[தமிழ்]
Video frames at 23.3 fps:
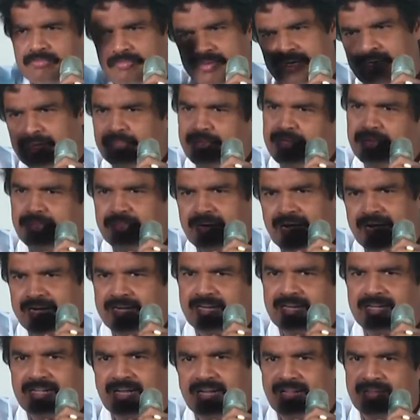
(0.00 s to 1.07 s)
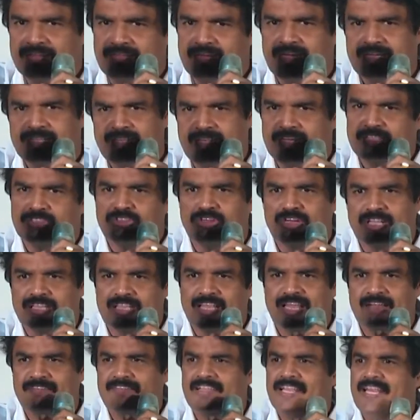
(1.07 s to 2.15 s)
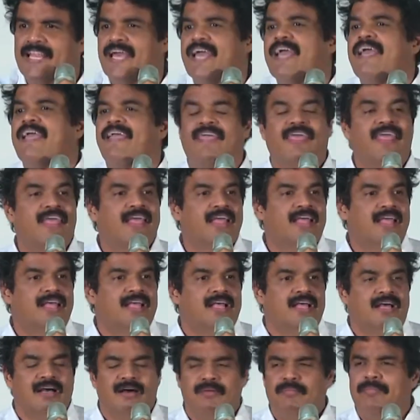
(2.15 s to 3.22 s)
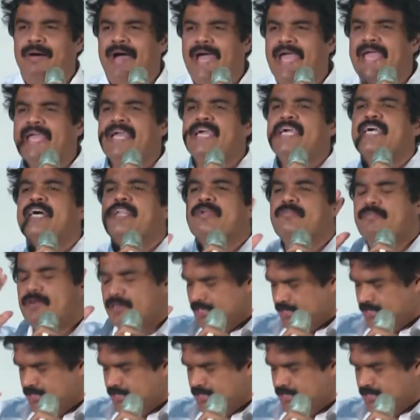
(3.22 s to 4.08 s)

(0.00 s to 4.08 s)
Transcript: பெரிய பெரிய பிராண்ட் இருக்கான் நான் வார்த்தையில் சொல்ல தேவையில்லை பயங்கரமான